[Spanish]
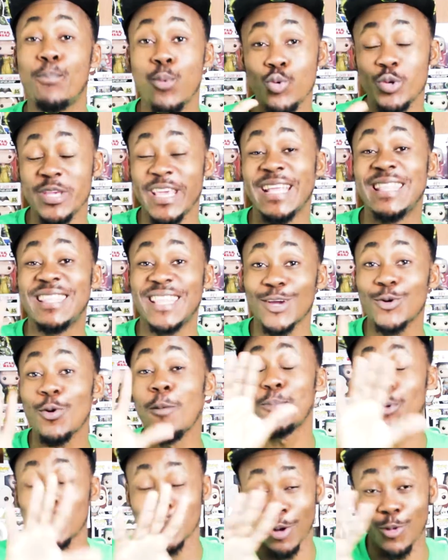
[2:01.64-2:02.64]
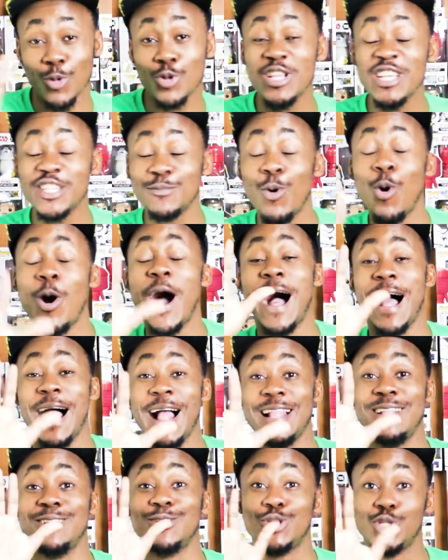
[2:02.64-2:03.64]
puñetero protagonismo
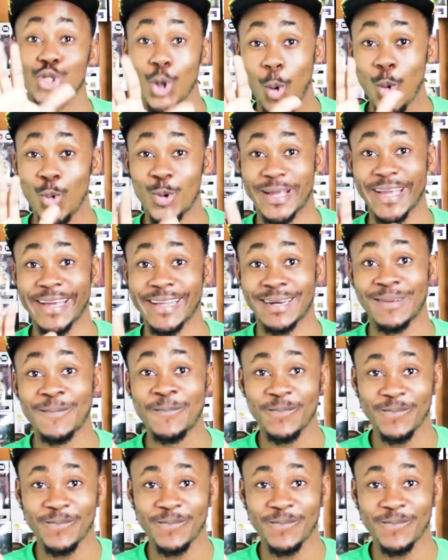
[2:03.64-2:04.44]
al Joker.